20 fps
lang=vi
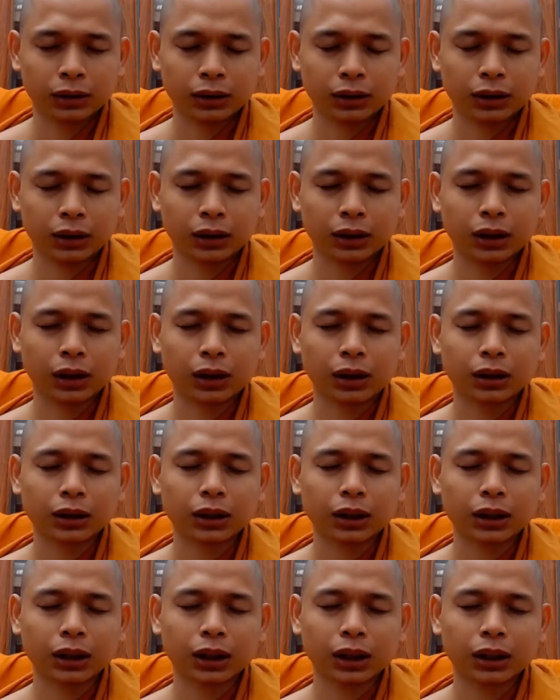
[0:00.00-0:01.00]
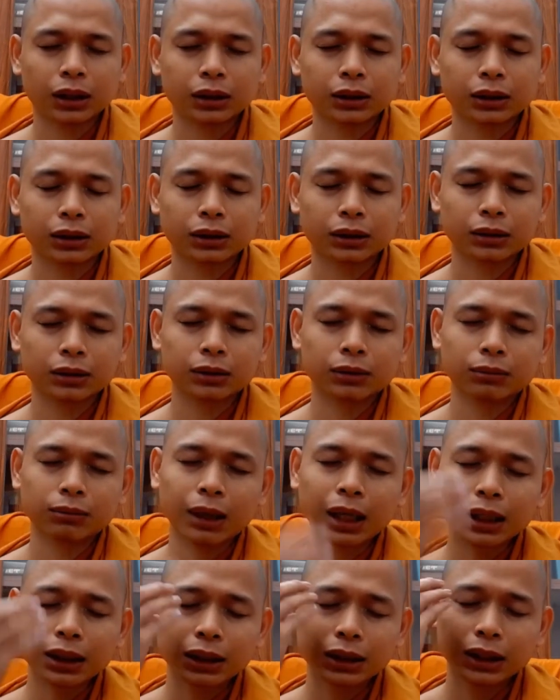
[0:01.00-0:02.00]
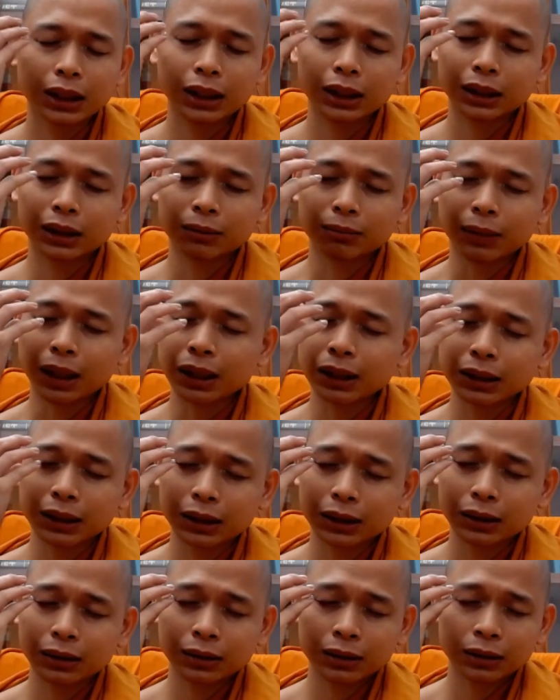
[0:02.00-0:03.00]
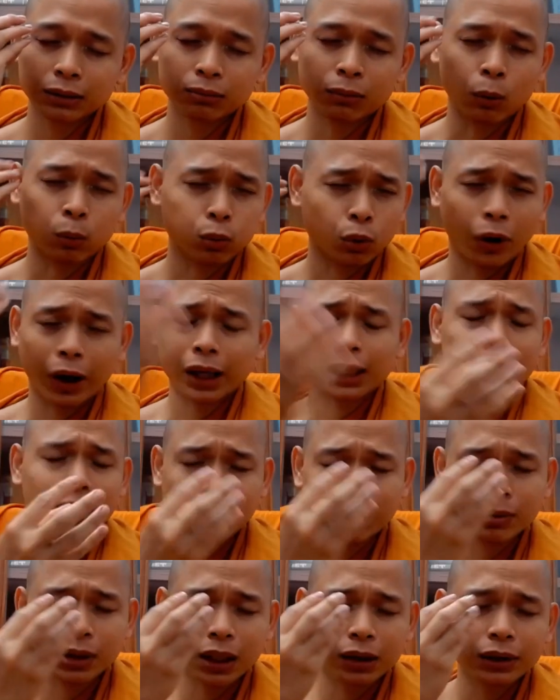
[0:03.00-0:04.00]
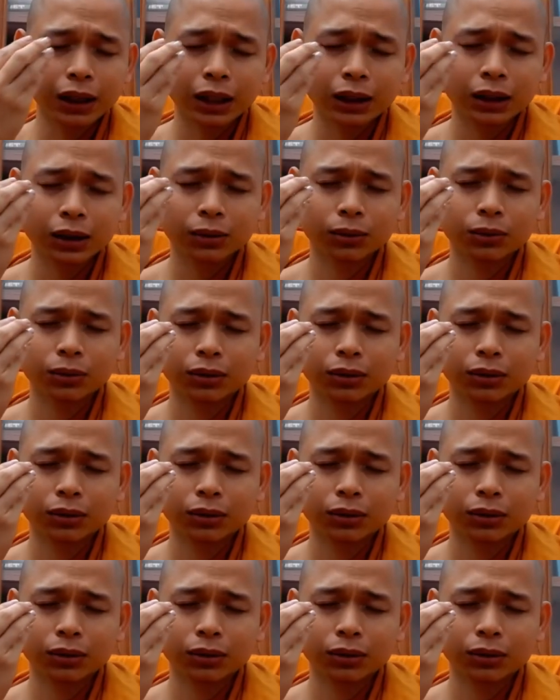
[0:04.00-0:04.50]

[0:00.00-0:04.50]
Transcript: thì đó đó là mắt nhìn mắt một loạt cái tâm xảy ra chứ